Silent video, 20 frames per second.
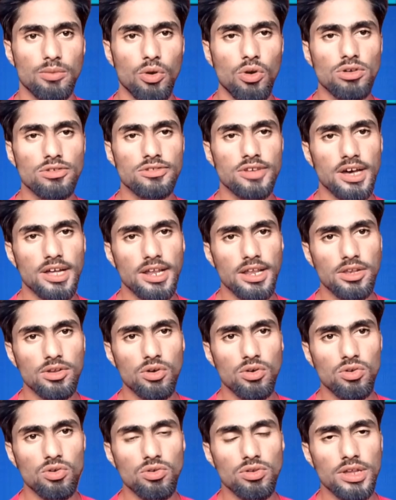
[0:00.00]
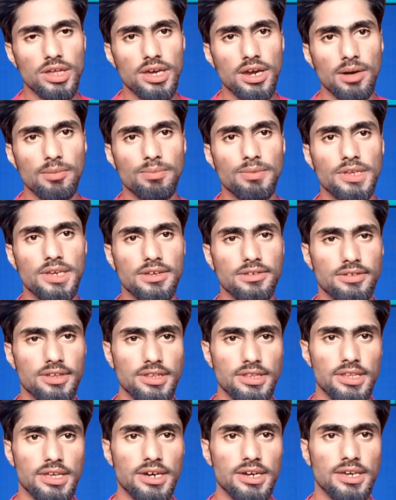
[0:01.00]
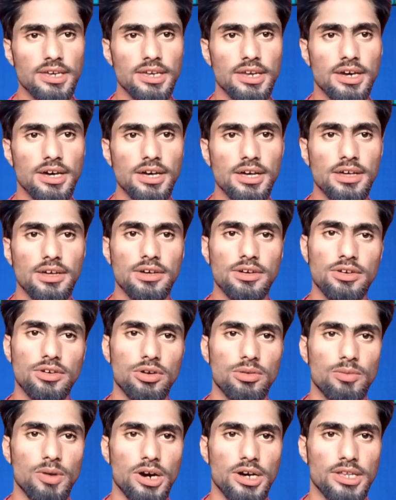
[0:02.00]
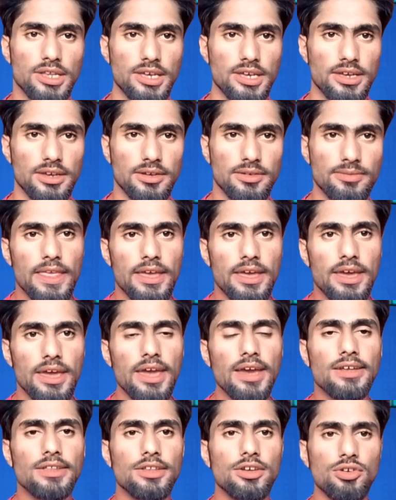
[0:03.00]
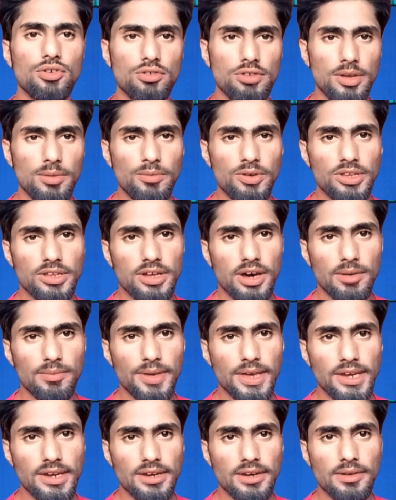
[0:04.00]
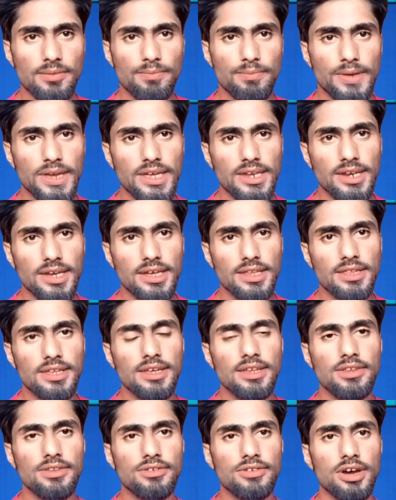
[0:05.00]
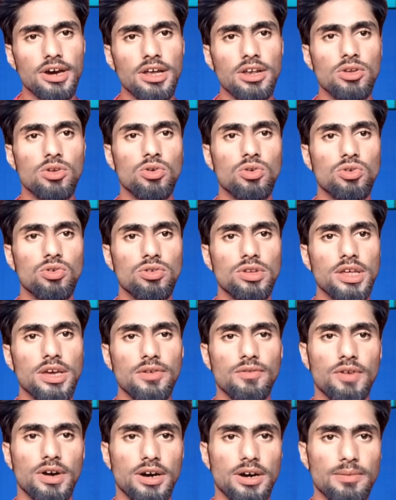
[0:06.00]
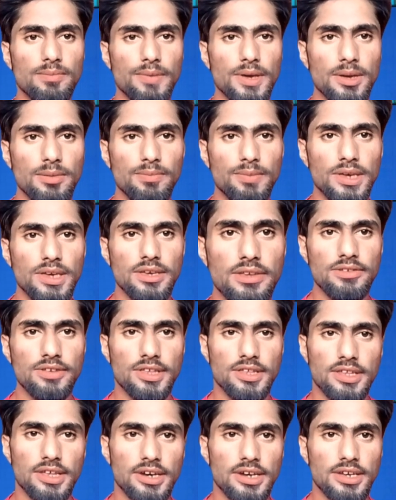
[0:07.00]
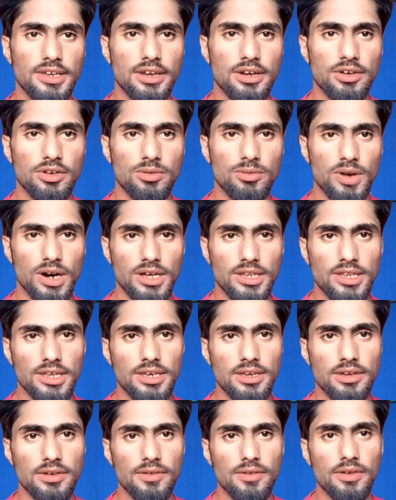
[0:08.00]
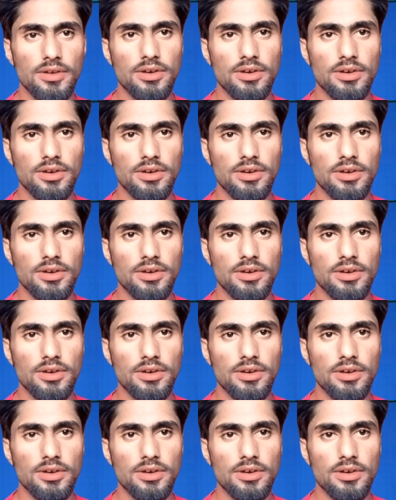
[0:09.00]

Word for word: बहुत सारे लोगों ने अपनी ज़िंदगियाँ गुमा दी एक न्यूज़ के मुताबिक पीर के दिन चार लोगों ने वहाँ पे भी ज़िंदगियाँ गुमा दी